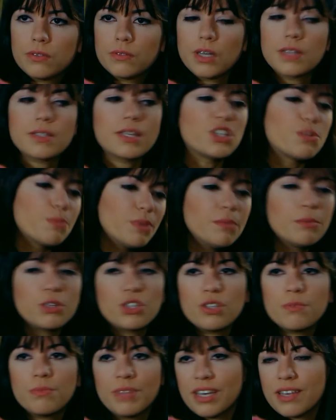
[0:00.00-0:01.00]
diyorsun? Saçmalama
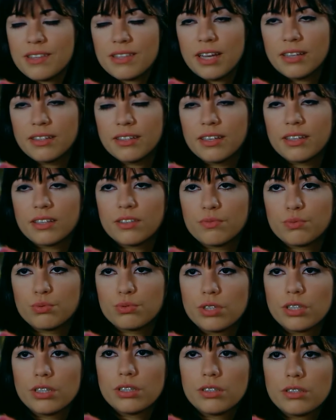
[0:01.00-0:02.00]
canım ne güzel dedektif
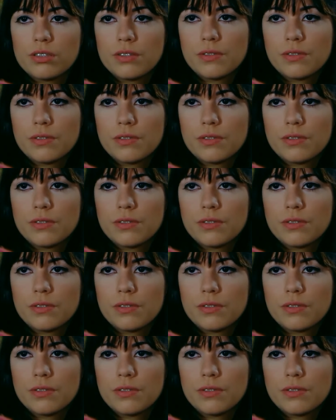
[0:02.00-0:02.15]
burada.